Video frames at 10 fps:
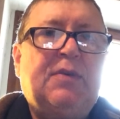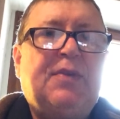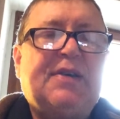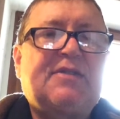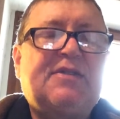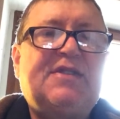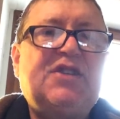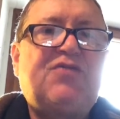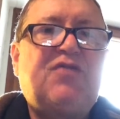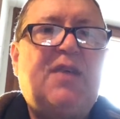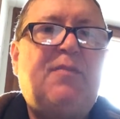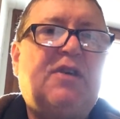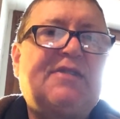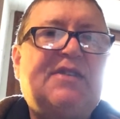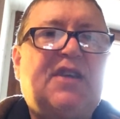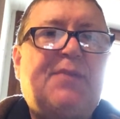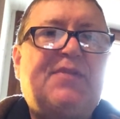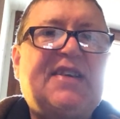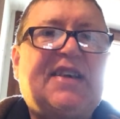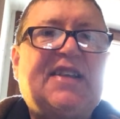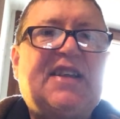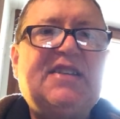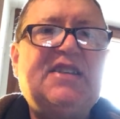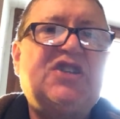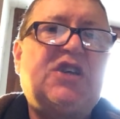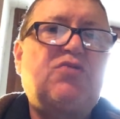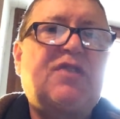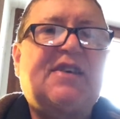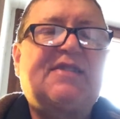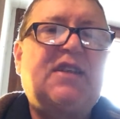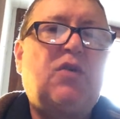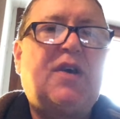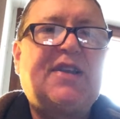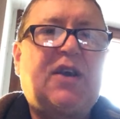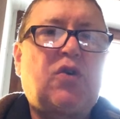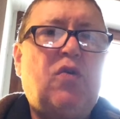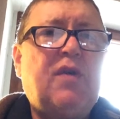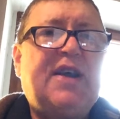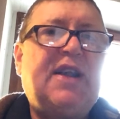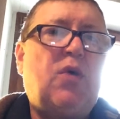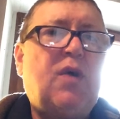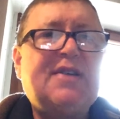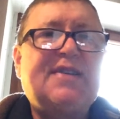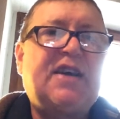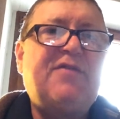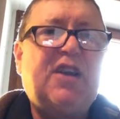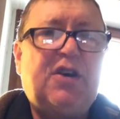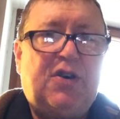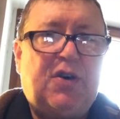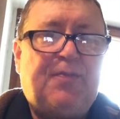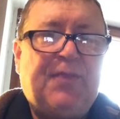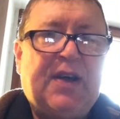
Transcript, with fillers: Parce que si je voulais me lancer dans la psychanalyse, j'ajouterais que c'est le roi des cons, et les rois, ils arrivent à l'heure.